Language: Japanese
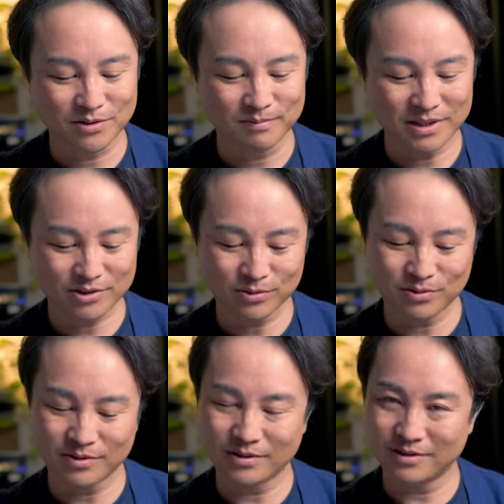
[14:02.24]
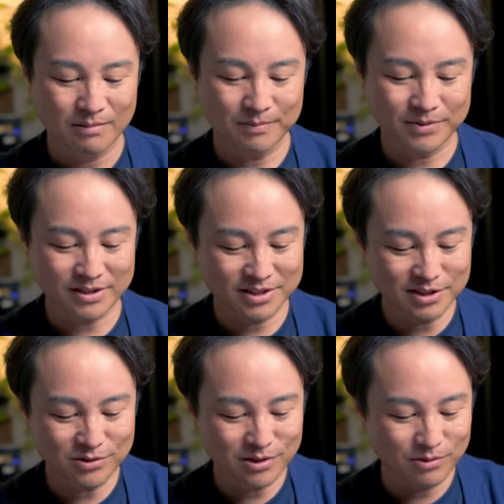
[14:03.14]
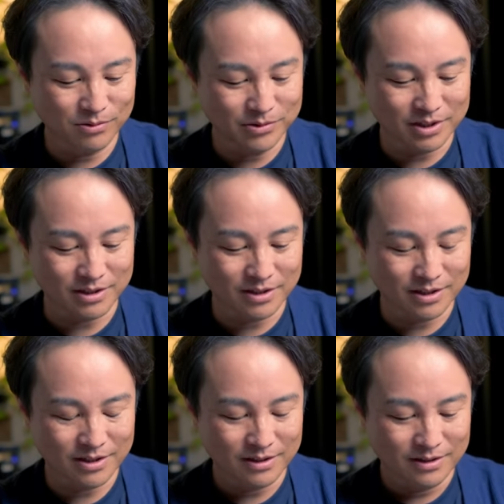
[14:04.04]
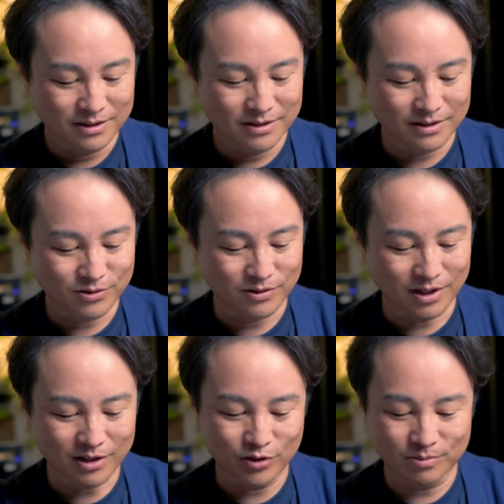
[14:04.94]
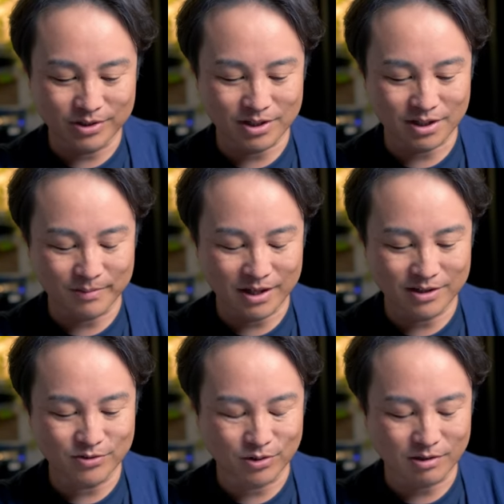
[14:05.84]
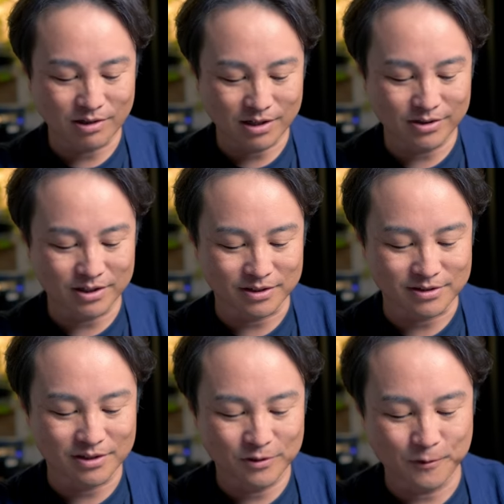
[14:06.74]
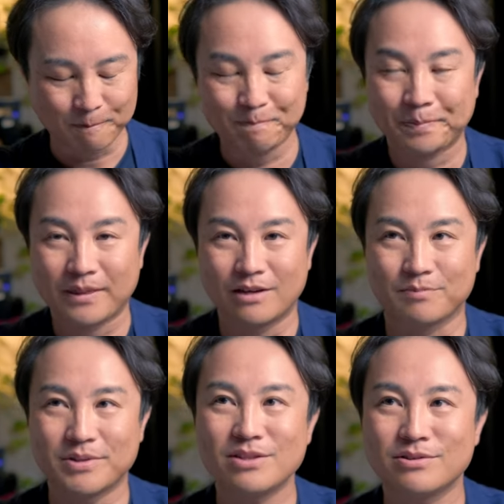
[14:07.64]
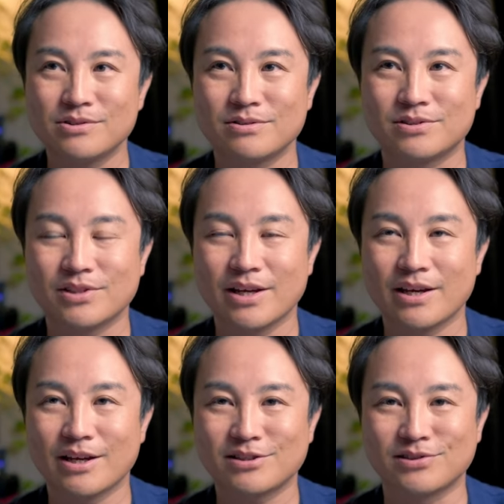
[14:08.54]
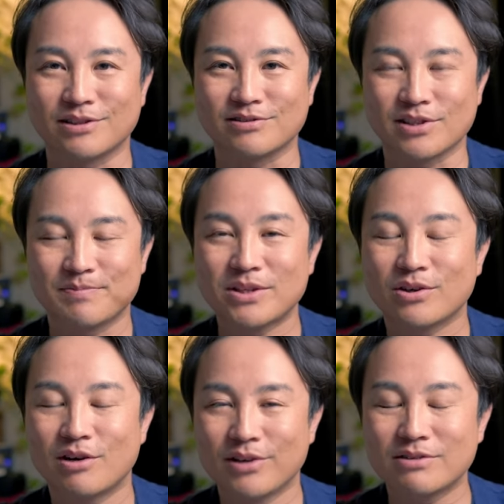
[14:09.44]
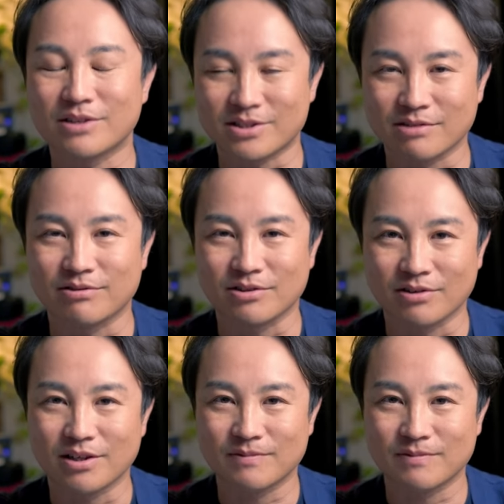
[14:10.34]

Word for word: くと、まあちょっと、まあ、プラスチックとか多いんでね、えー、ちょっと中の部品が曲がるのかわかんないんですけど、あのピントがちょっとずれやすくなるんですね。ピントが合わなくなっちゃうっていうの